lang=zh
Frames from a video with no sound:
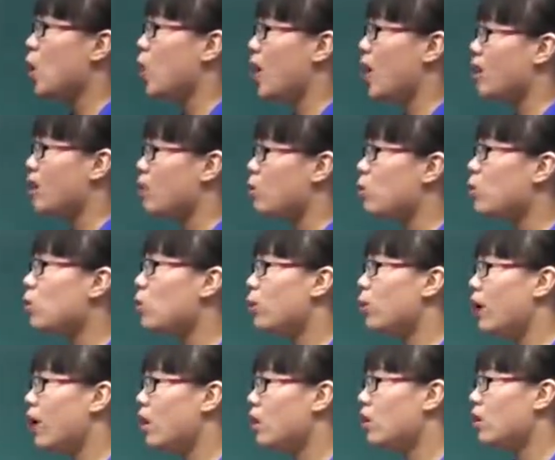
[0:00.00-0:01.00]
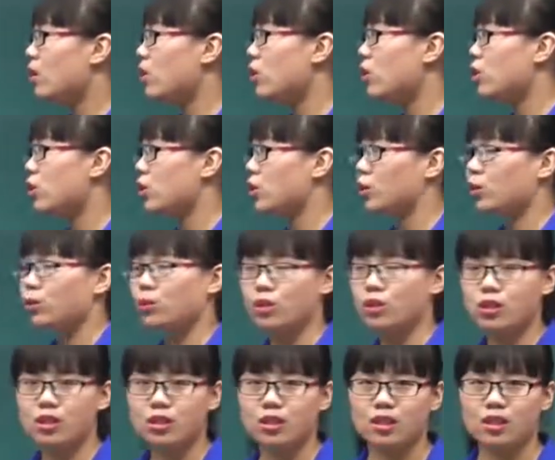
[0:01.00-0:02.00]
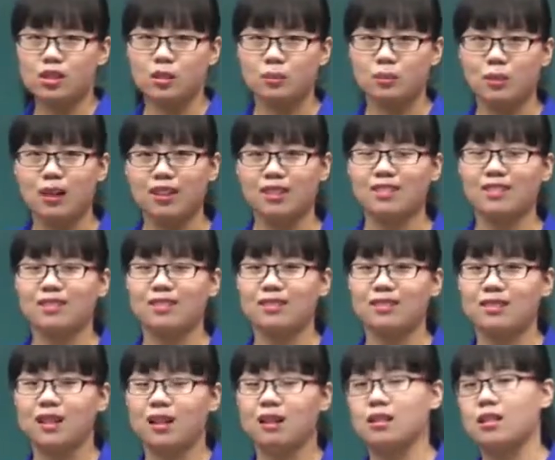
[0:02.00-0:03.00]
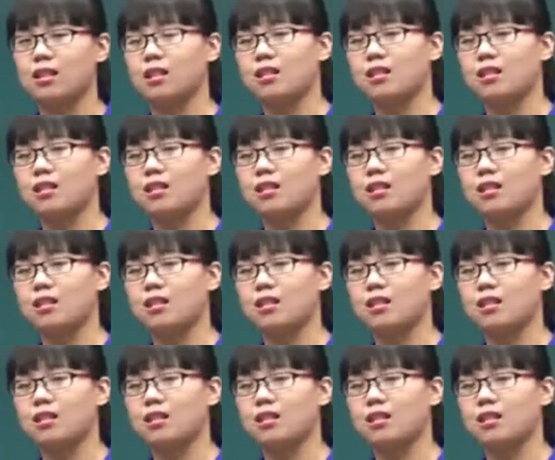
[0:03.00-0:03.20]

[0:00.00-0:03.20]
管理的目标和尺度是什么？那这